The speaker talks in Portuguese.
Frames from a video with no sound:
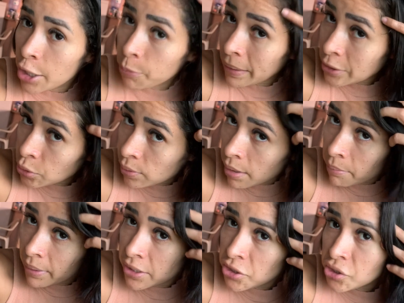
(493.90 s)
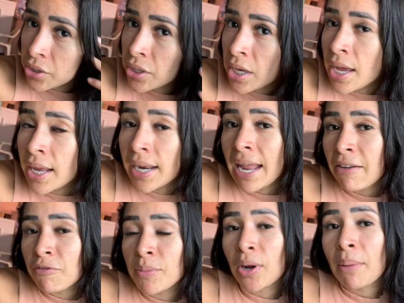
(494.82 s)
Eu, particularmente,
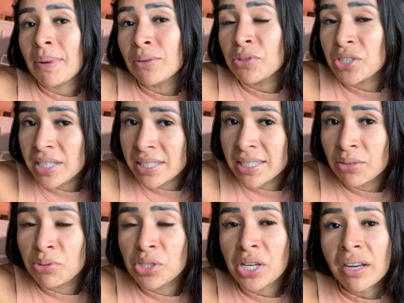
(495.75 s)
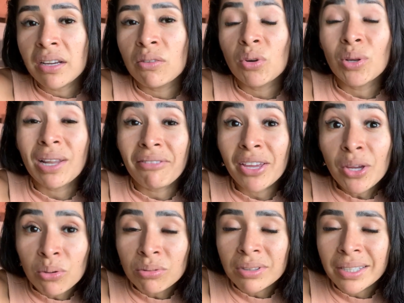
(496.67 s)
lavo meu cabelo um dia sim, um dia não. Eu
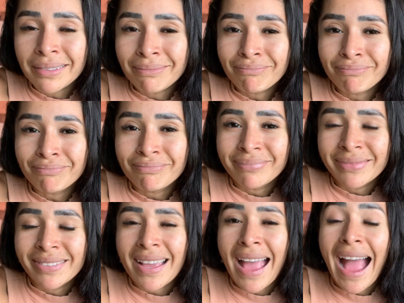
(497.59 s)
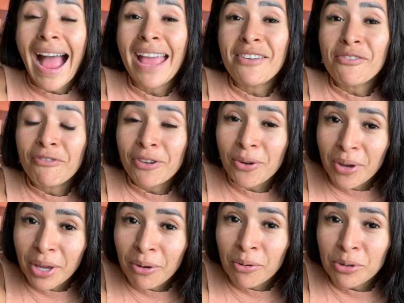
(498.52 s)
lavei ontem. Aí eu fui
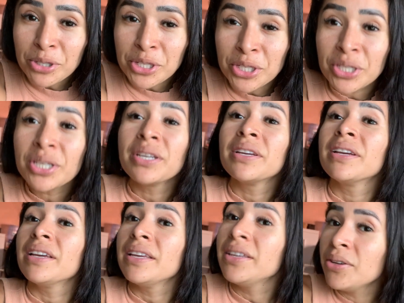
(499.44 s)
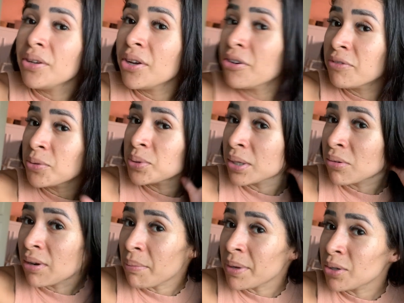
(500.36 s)
correr hoje e eu voltei com
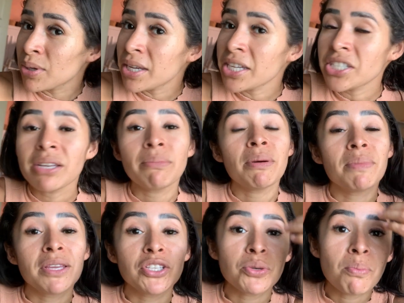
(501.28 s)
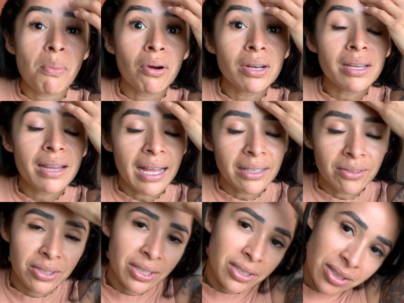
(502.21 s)
o cabelo extremamente
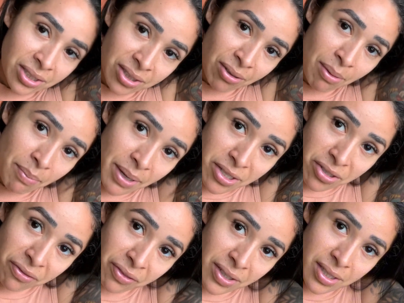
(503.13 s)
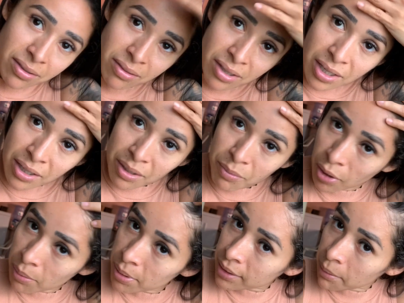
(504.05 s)
molhado, gente. Então é bem difícil meu
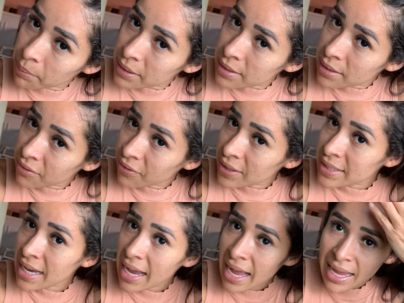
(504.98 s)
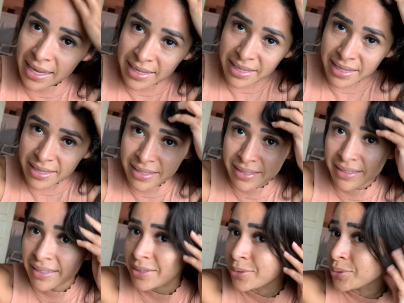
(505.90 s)
cabelo tá precisando fazer a
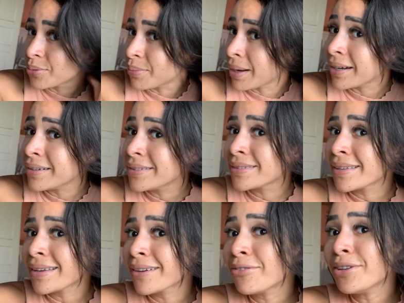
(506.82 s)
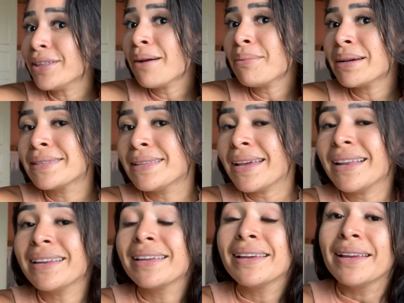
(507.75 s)
raiz e tudo mais, né? Cuidar mais
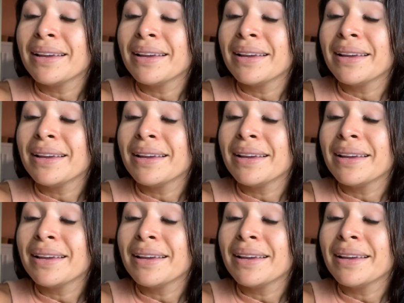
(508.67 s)
dele.